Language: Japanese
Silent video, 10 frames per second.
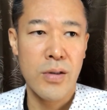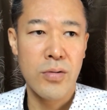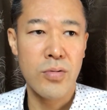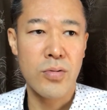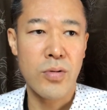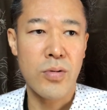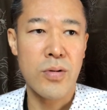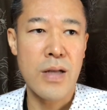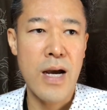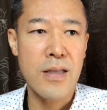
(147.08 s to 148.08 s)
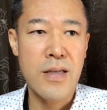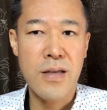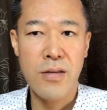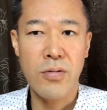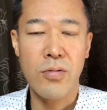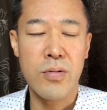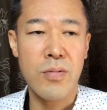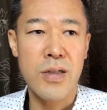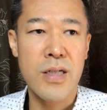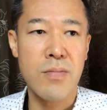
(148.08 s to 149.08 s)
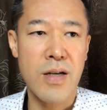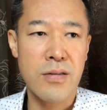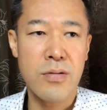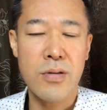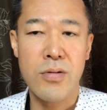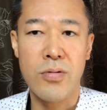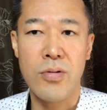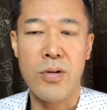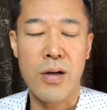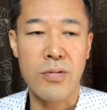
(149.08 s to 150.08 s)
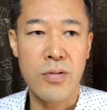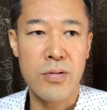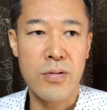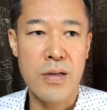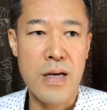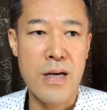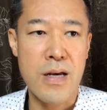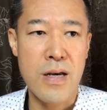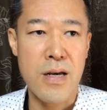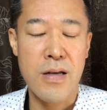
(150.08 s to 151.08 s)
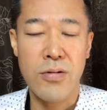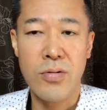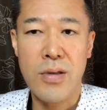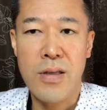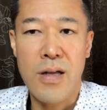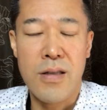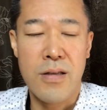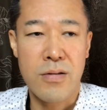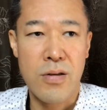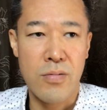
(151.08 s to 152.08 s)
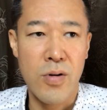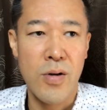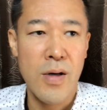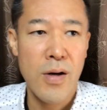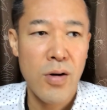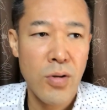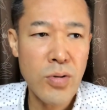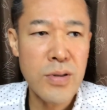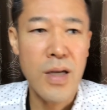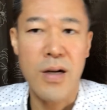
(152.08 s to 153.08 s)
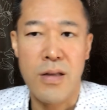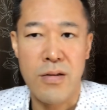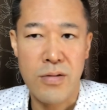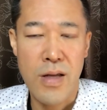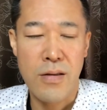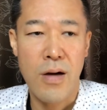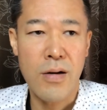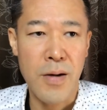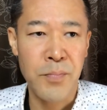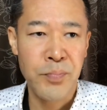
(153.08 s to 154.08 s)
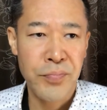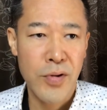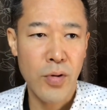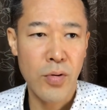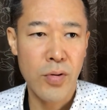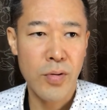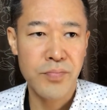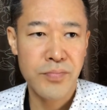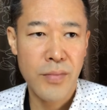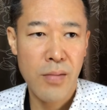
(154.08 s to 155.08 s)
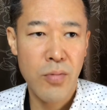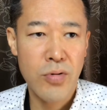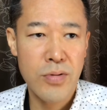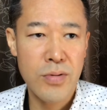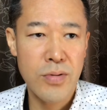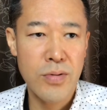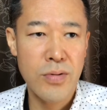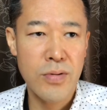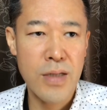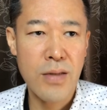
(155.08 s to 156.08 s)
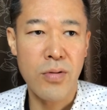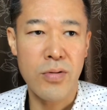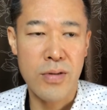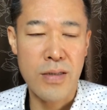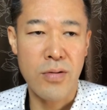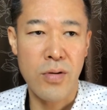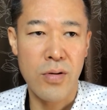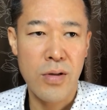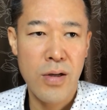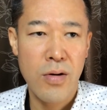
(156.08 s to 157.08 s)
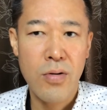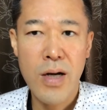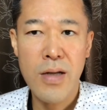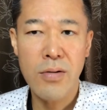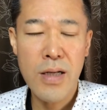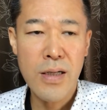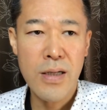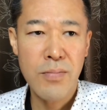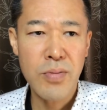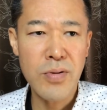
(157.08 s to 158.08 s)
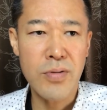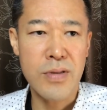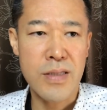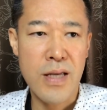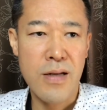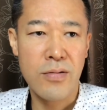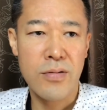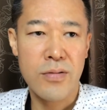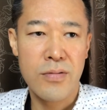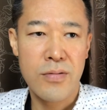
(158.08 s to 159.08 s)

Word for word: いうところで相手さんのとこにも行きますっていうようなこと、えー、言ってたんですけども干したらですねなんかその僕がというかそのお金をねプールしてる